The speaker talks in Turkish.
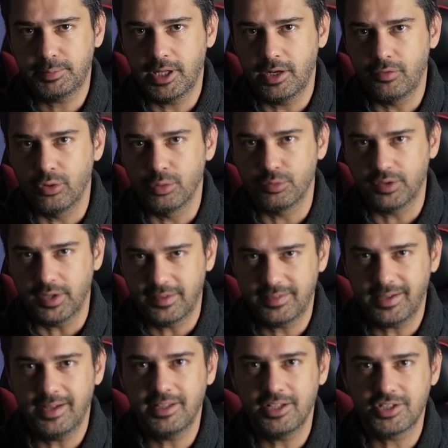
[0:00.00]
telefonumuzda
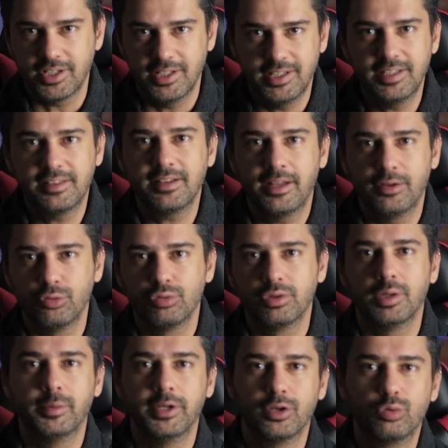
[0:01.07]
sadece iki tane
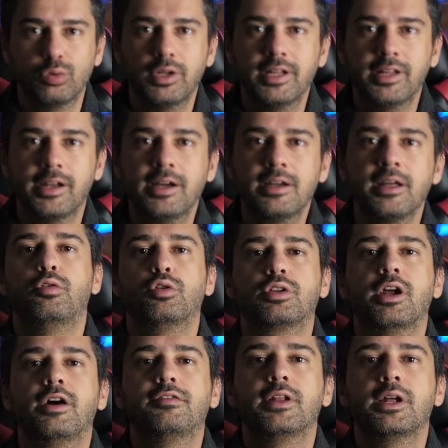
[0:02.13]
uygulamayı kullanarak
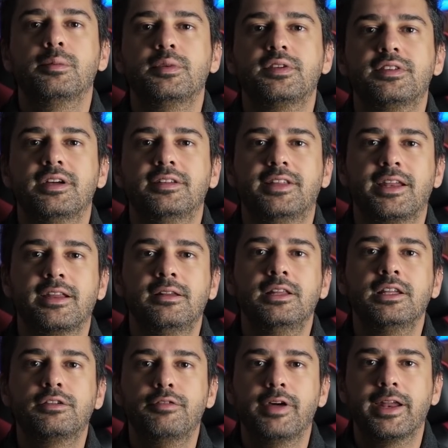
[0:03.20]
fotoğraflarımıza
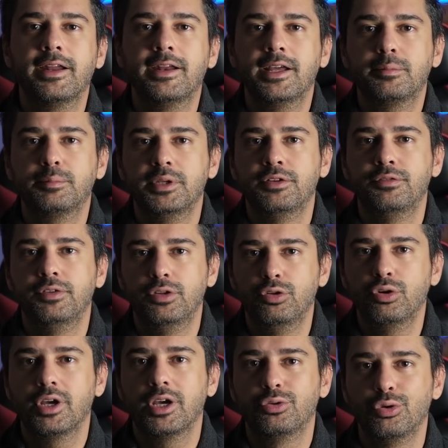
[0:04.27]
derinlik vererek bir
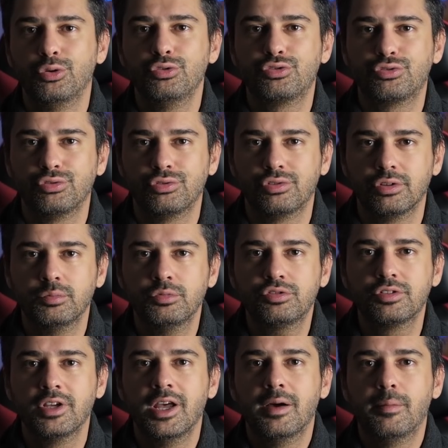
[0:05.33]
videoya
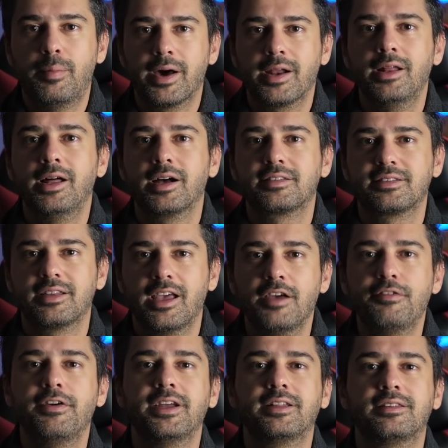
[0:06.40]
dönüştürdüğümüz paralaks
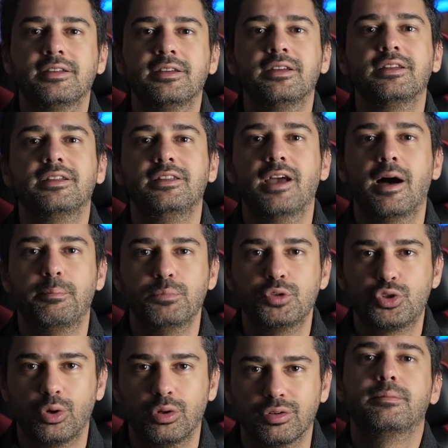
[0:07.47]
efekti
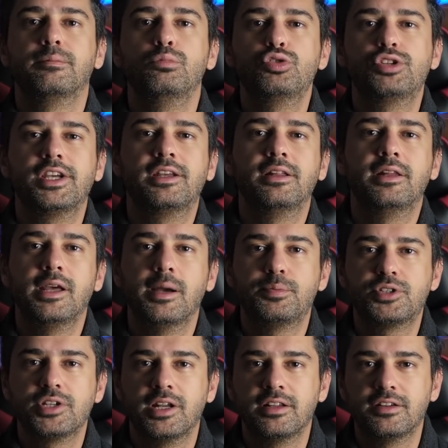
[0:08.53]
yapmış olduk. Bu şekilde
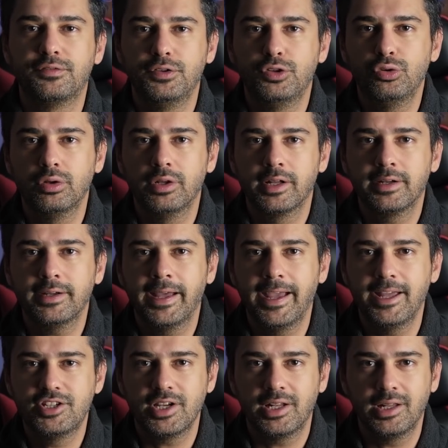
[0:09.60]
yapacağınız videoları
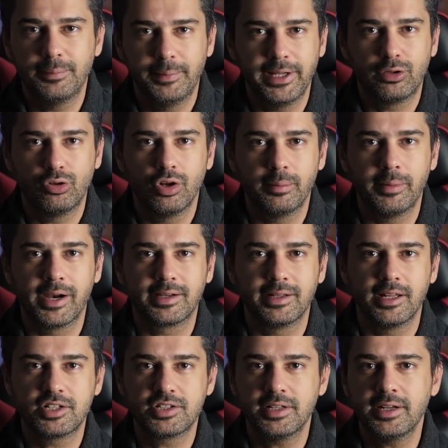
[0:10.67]
heyecanla bekliyorum
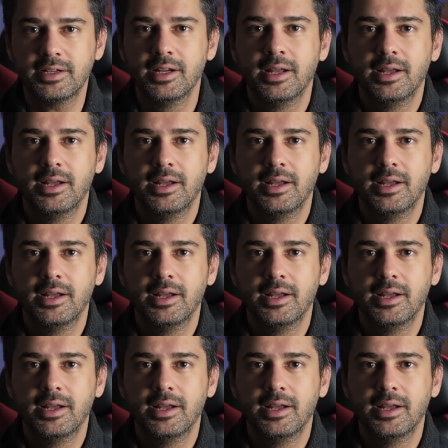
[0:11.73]
arkadaşlar.